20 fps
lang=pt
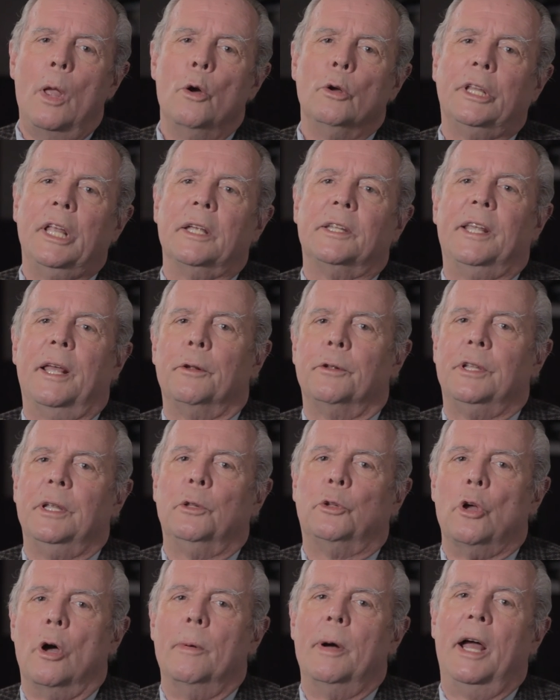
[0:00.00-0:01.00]
O terceiro
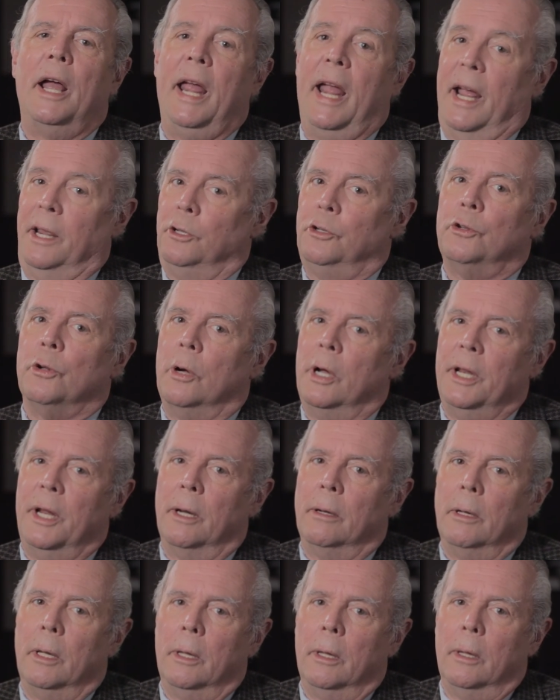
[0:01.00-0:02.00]
sintoma é a
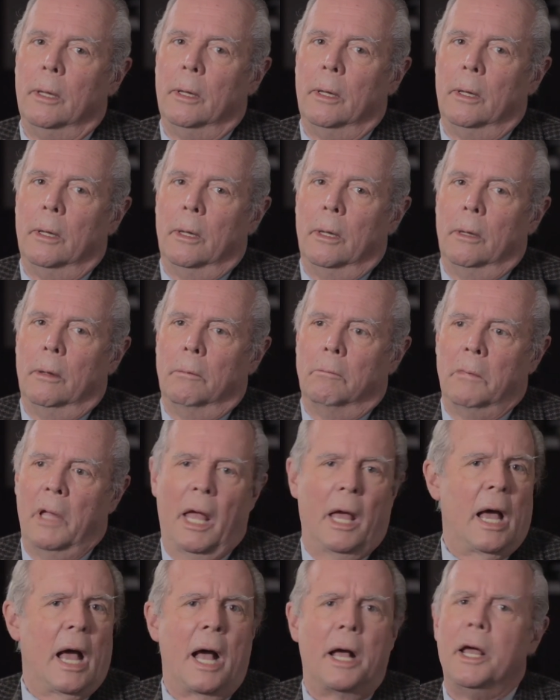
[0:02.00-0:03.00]
insônia.
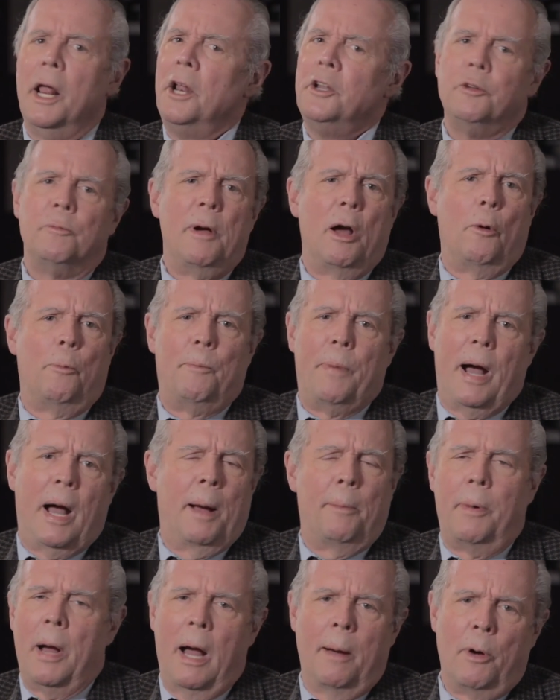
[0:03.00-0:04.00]
É, a grande maior,
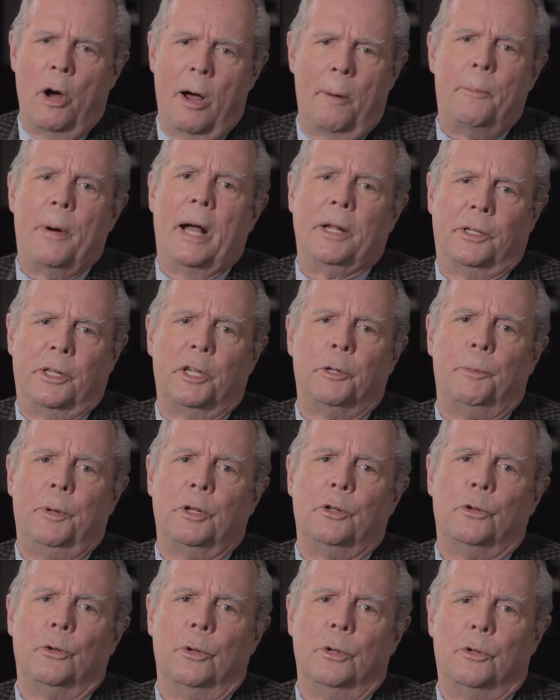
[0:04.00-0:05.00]
a, a maior parte das
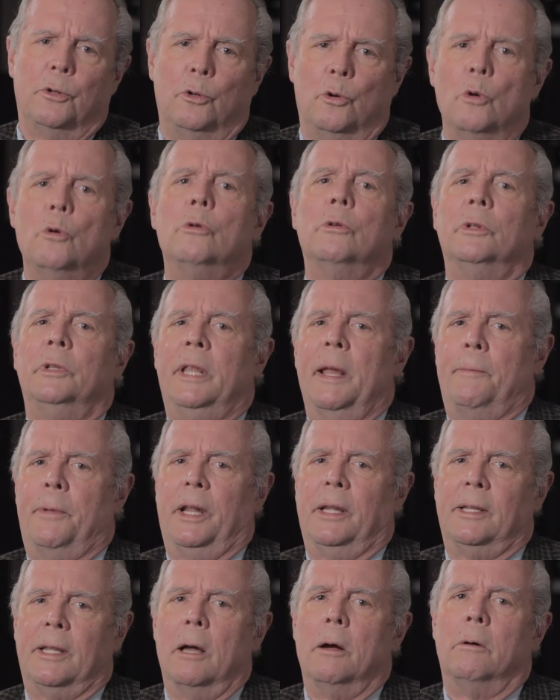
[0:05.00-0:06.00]
pessoas com
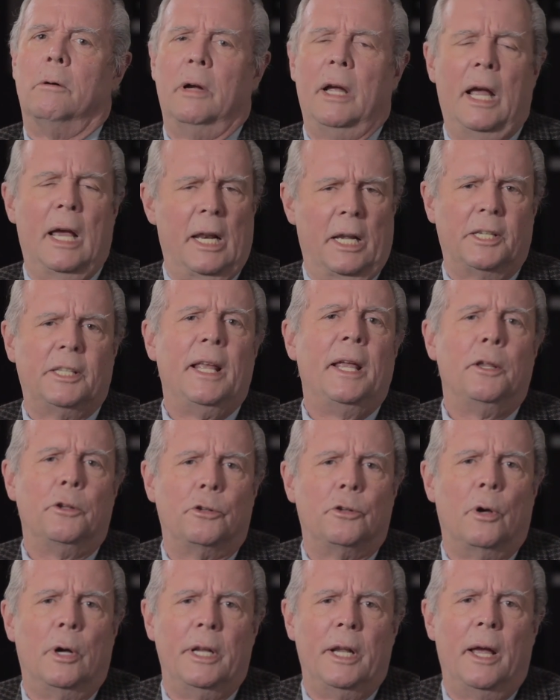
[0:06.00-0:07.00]
depressão, elas têm
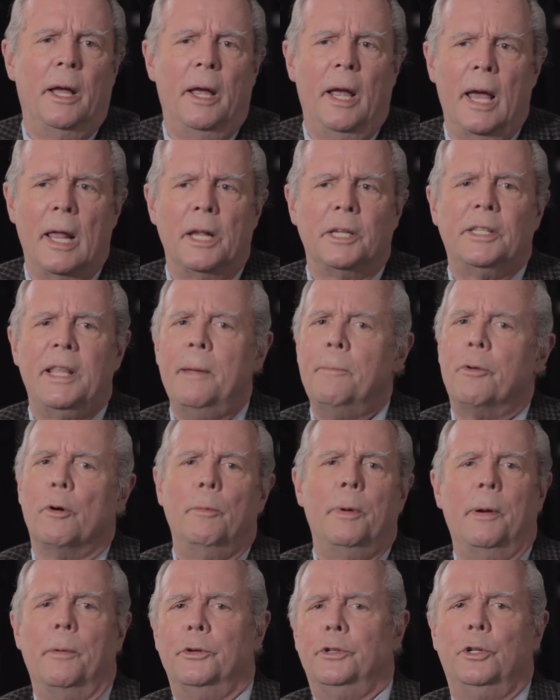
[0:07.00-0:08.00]
insônia, elas têm
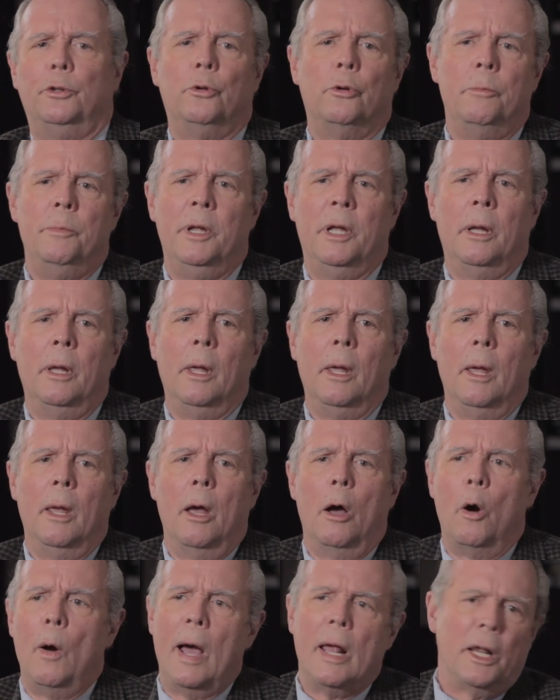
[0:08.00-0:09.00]
problemas de dormir.
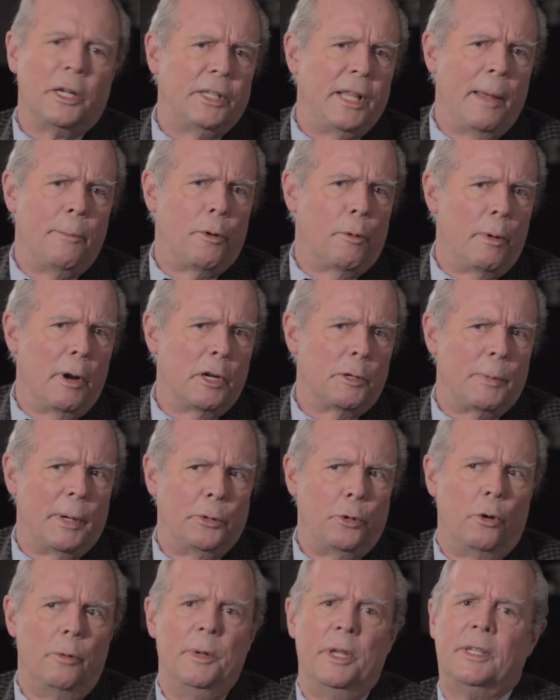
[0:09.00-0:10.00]
Ou elas têm problemas para
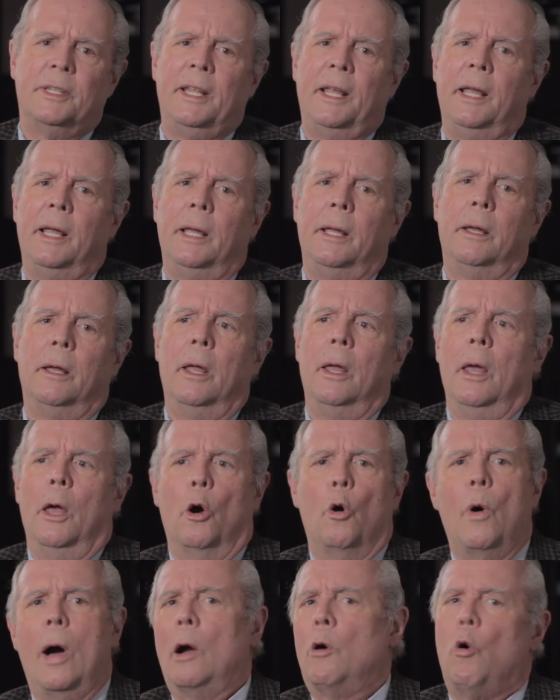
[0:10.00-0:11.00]
adormecer,
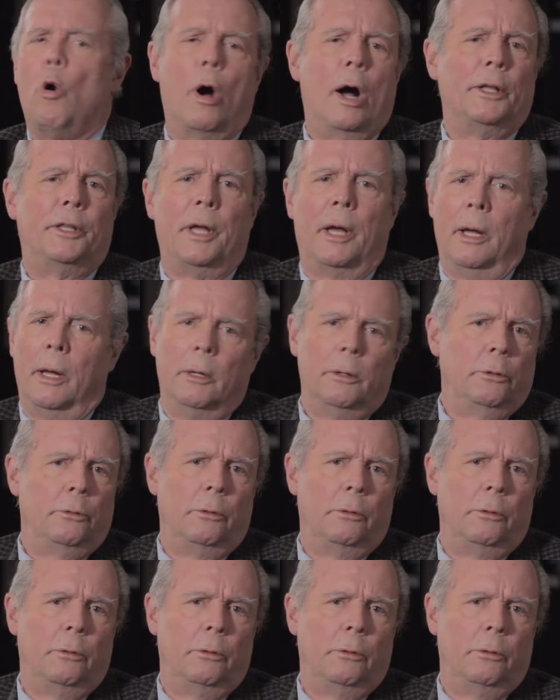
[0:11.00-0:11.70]
ou acorda